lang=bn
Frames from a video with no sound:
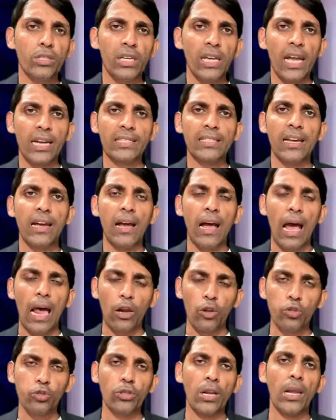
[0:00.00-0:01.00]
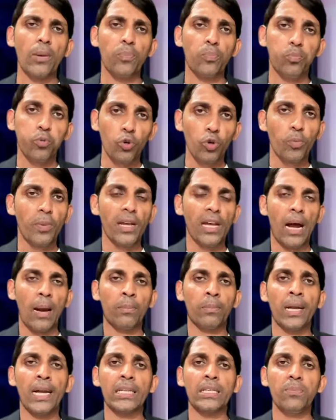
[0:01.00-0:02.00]
নিয়ে একটা আলোচনার পূর্বে
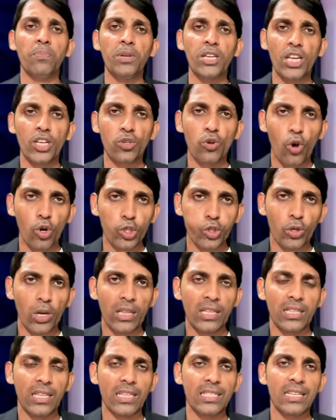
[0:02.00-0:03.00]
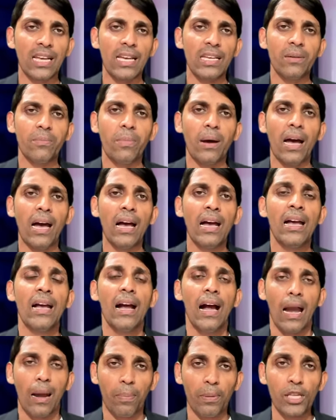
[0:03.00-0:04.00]
আমরা একটি বিশেষ ঘোষণা দিতে চাই বা
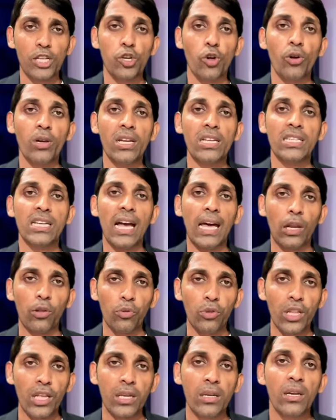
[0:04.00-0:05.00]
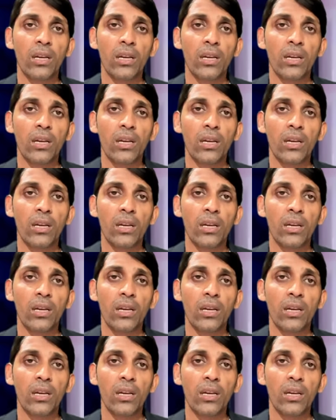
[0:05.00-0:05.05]
আপনাদের সঙ্গে সেই আনন্দের